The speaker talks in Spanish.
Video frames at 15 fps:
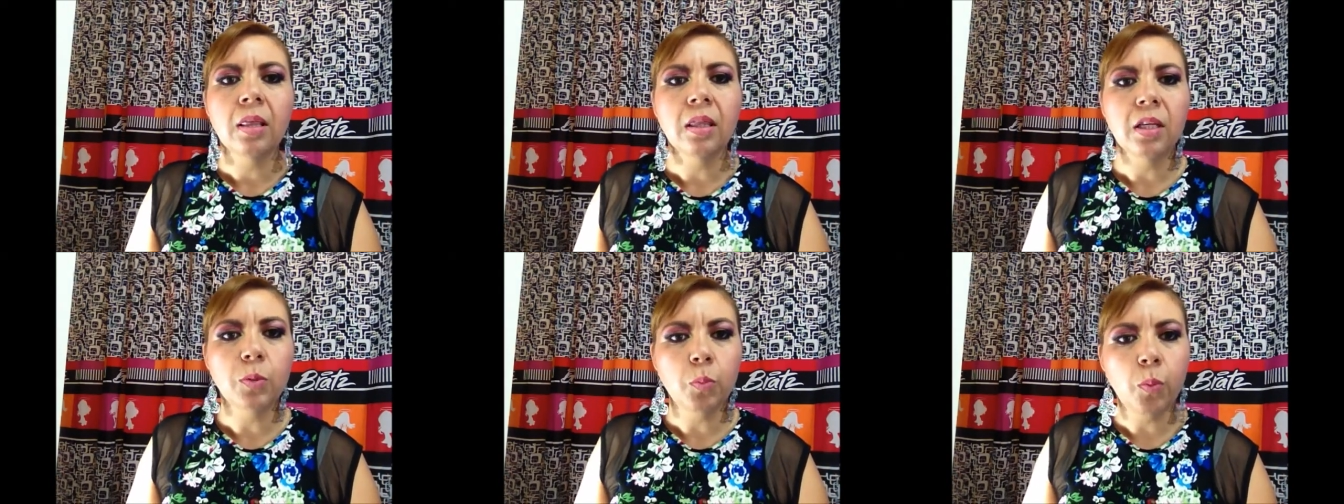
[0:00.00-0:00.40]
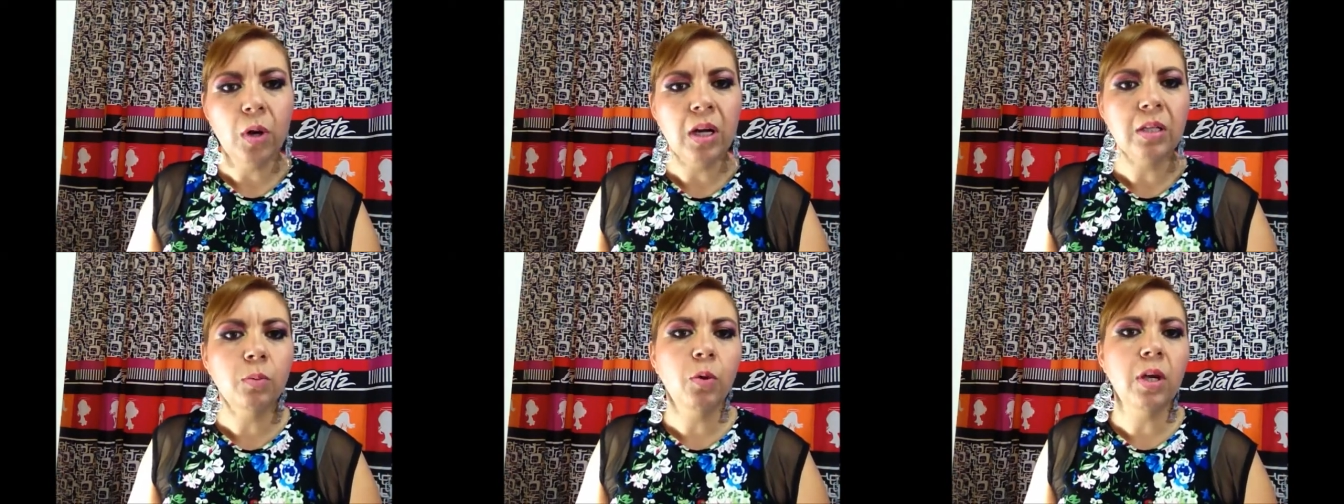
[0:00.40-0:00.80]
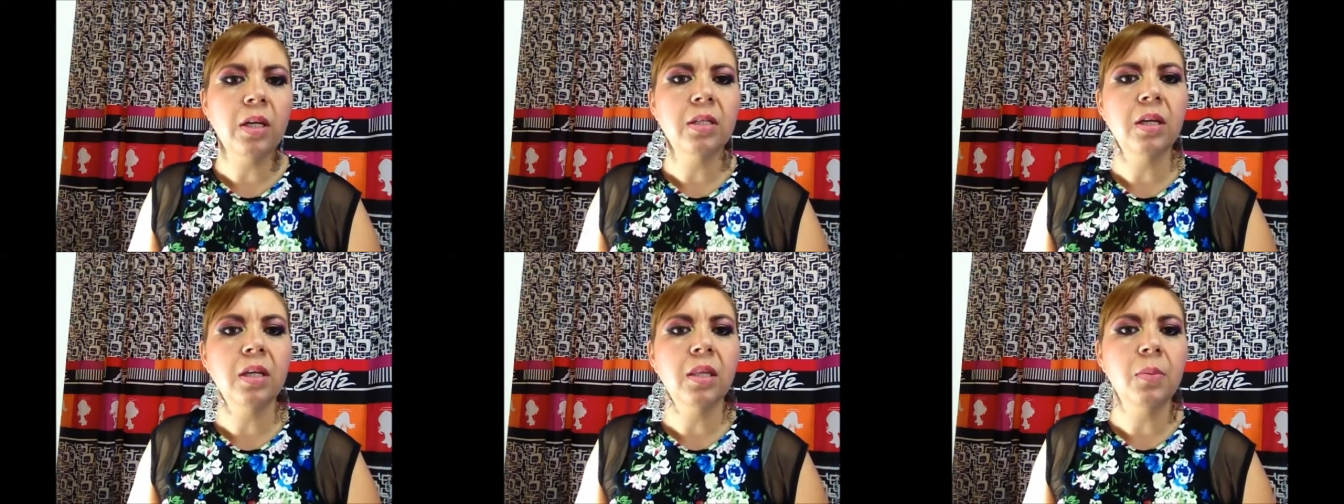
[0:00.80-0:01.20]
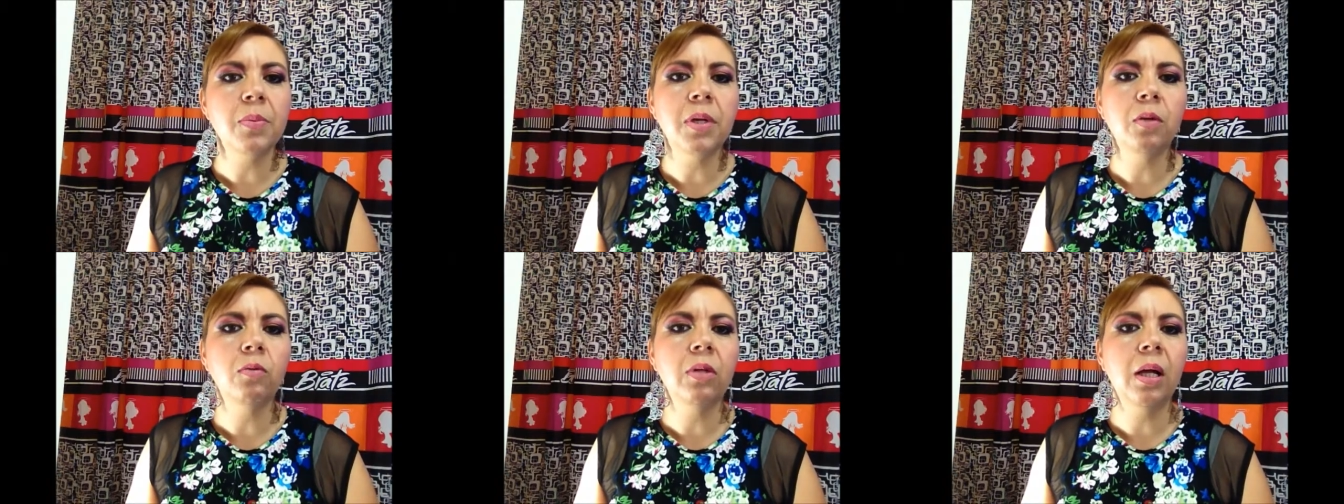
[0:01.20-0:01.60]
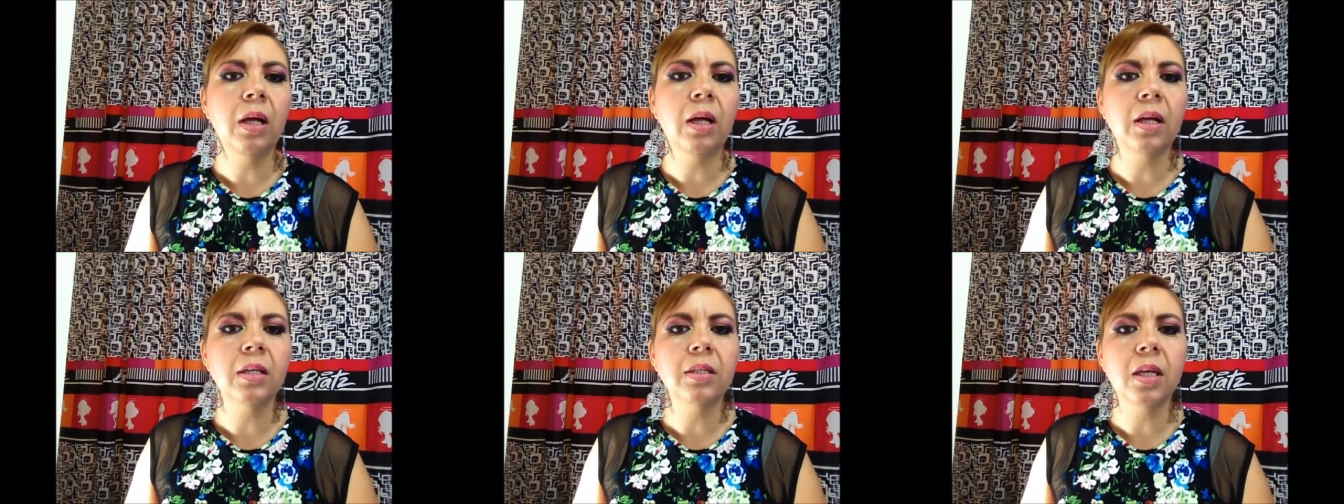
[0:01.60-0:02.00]
Después les voy a hacer también
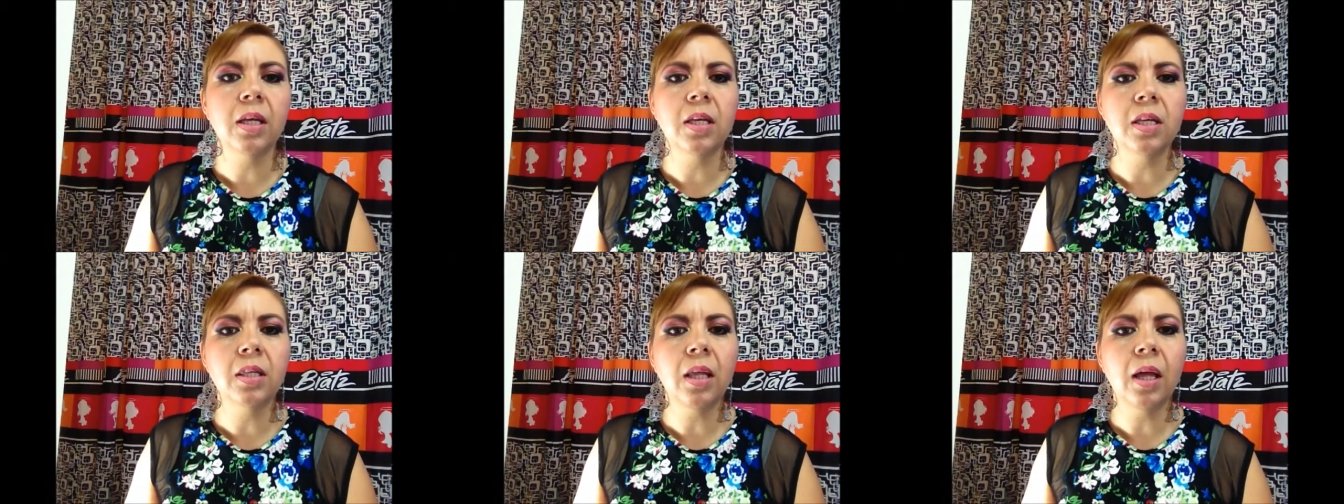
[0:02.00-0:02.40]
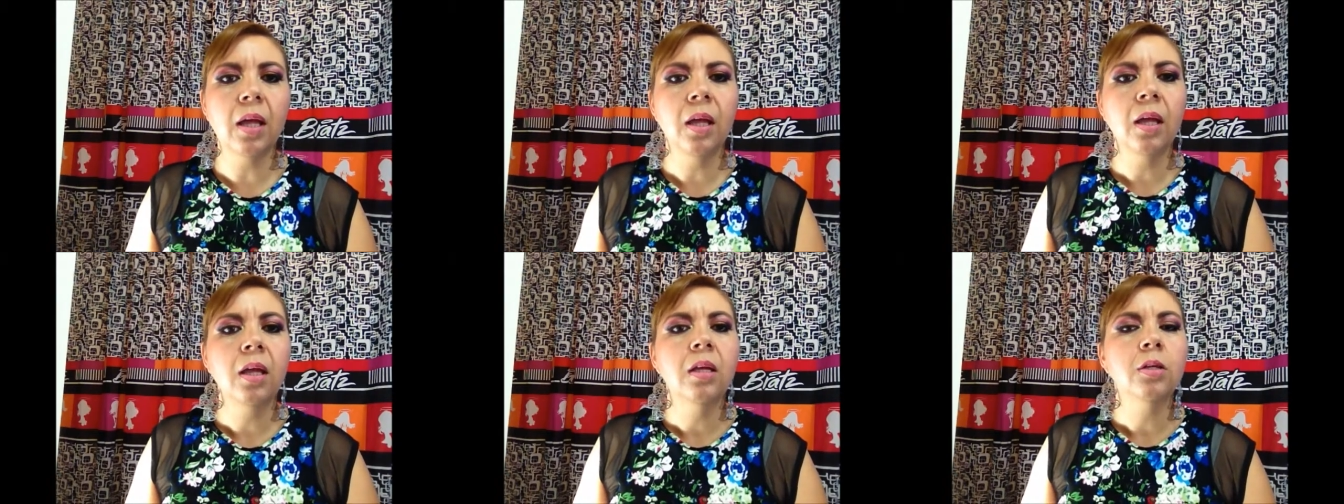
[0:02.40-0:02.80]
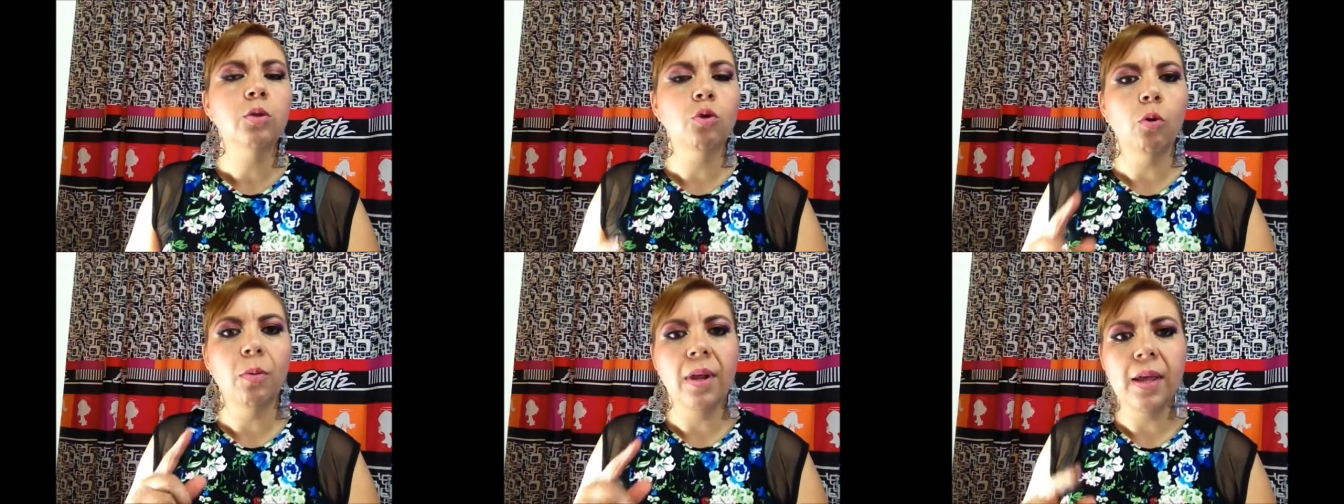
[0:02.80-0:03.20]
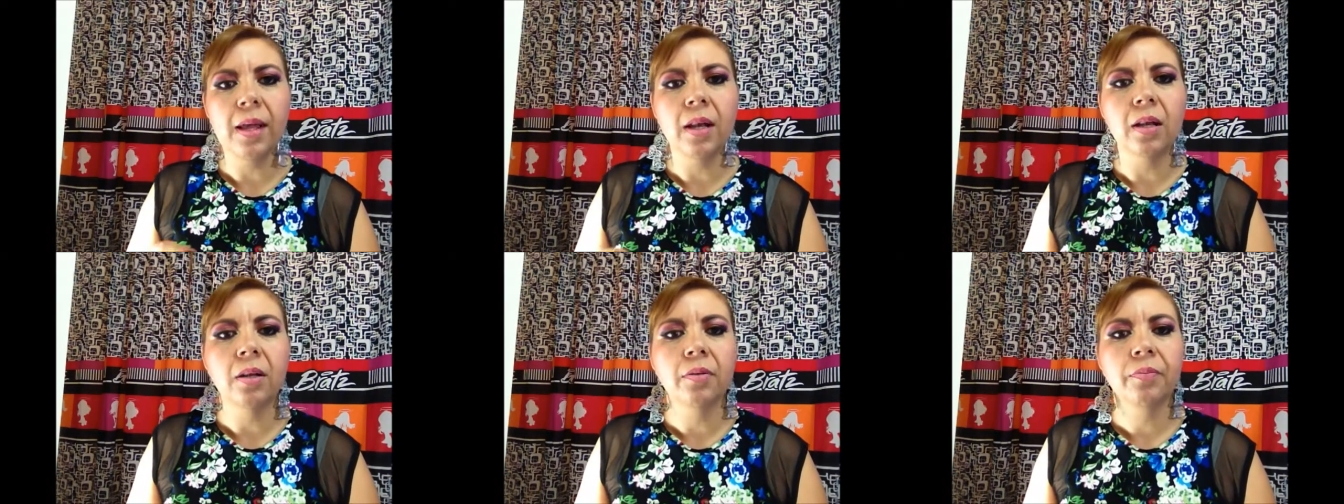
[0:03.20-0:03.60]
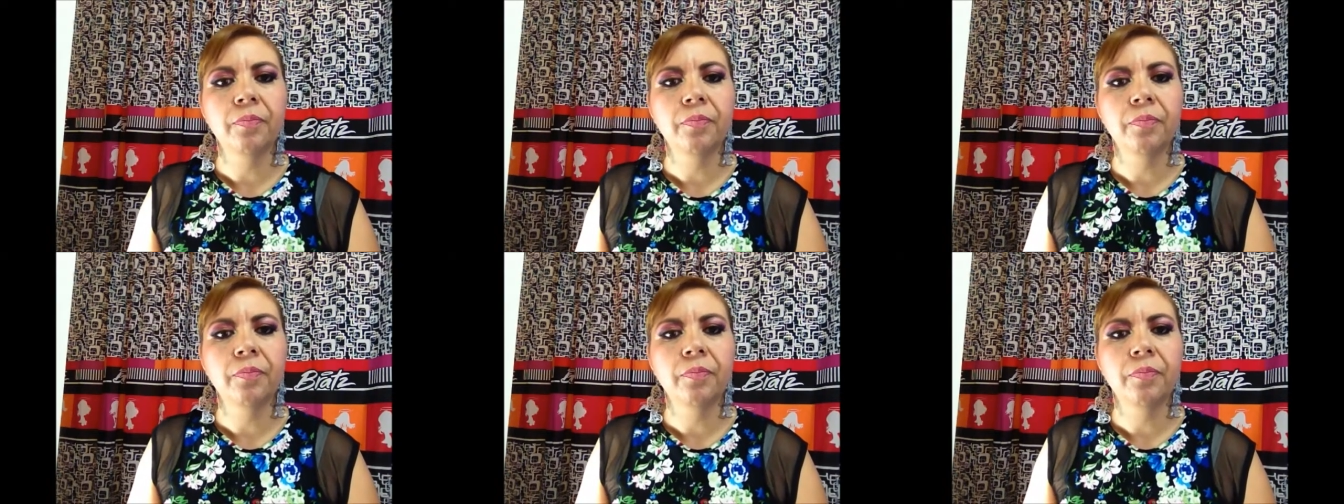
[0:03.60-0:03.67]
una reseñita sobre él.